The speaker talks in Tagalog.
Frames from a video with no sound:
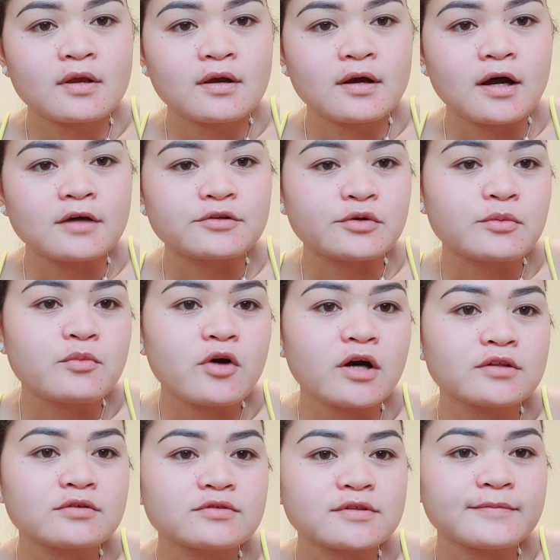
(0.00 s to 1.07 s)
atong
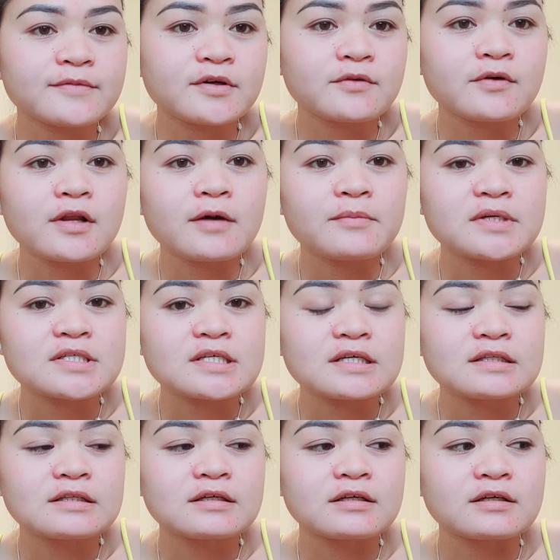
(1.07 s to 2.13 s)
buhaton samtang wala pa siya
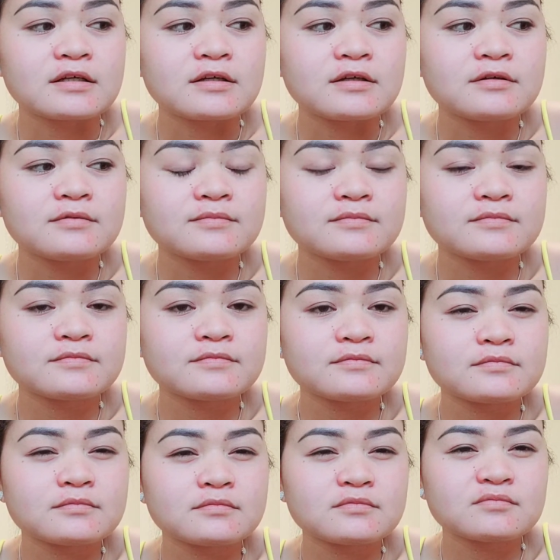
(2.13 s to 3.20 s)
dere
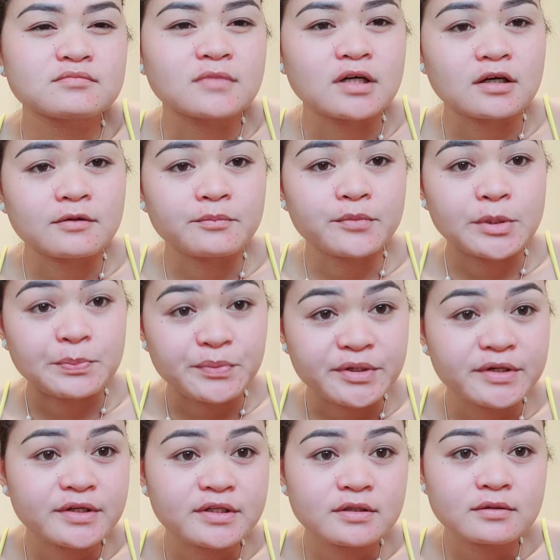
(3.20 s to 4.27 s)
mag
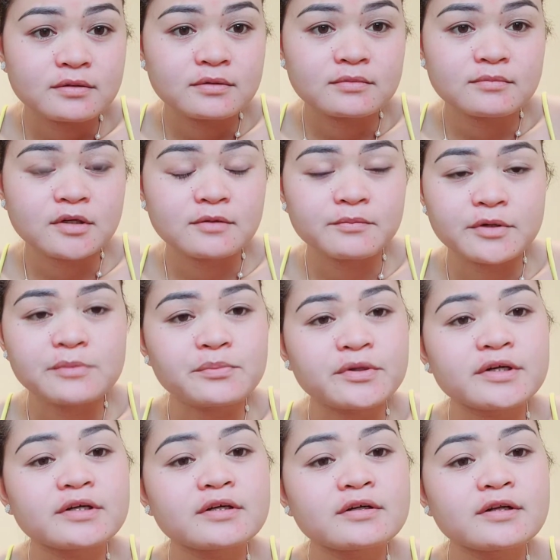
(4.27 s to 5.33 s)
prepare mag
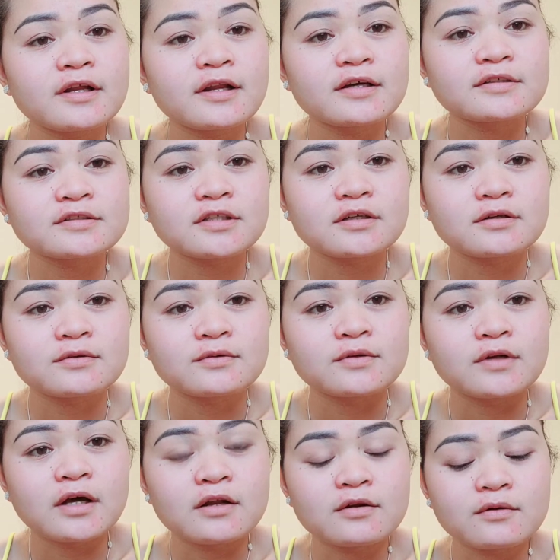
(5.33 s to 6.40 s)
prepare na lang tag
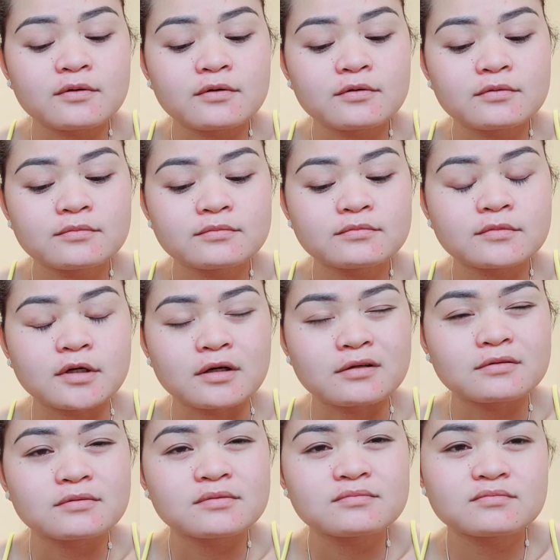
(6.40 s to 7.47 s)
una no mag
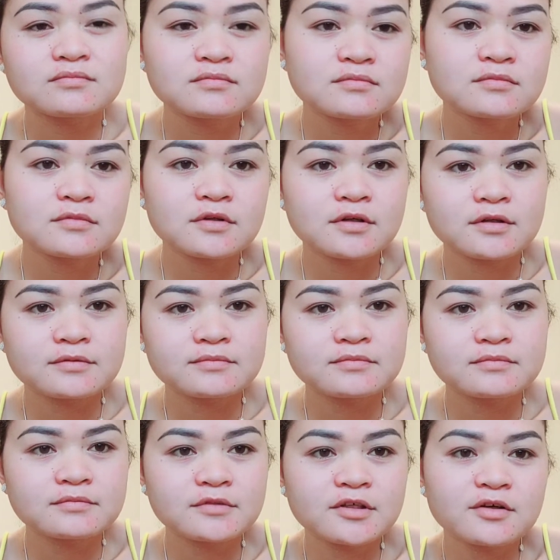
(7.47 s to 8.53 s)
um,
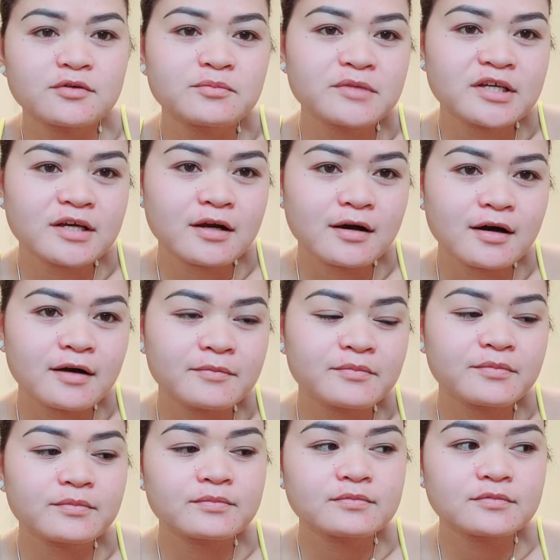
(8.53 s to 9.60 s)
little makeup
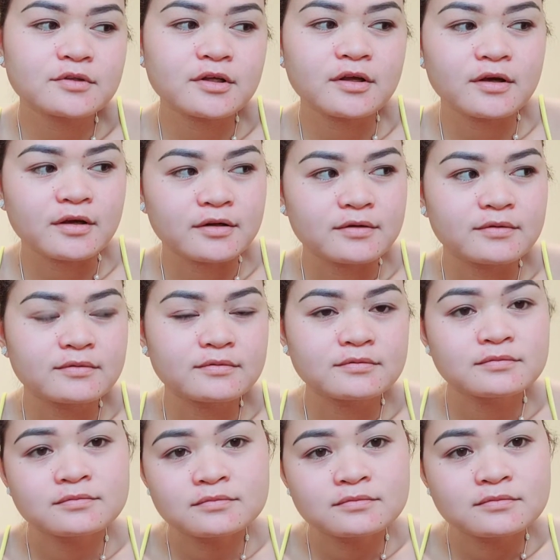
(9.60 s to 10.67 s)
then
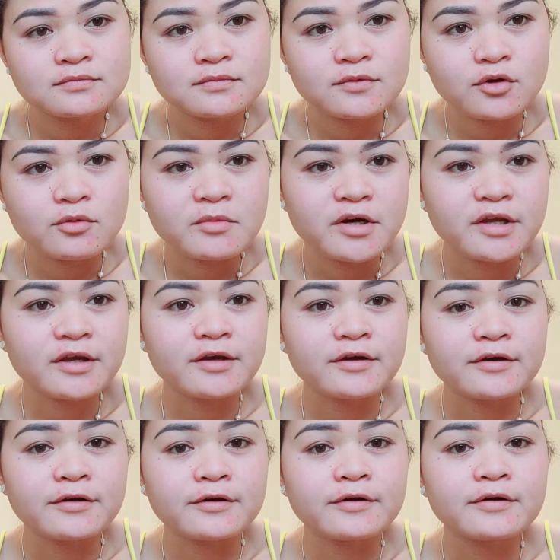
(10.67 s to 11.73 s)
do my
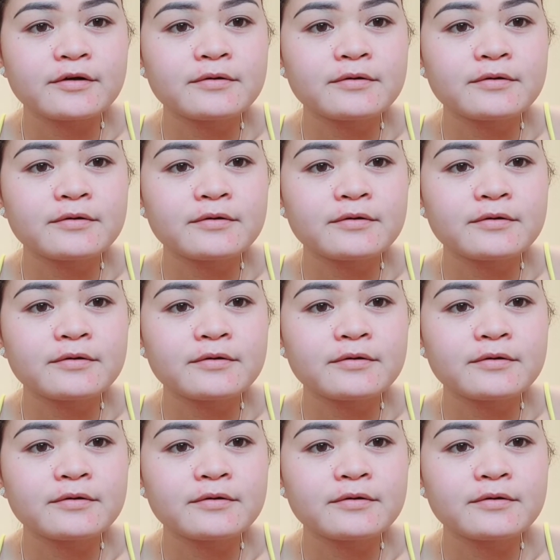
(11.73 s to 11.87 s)
hair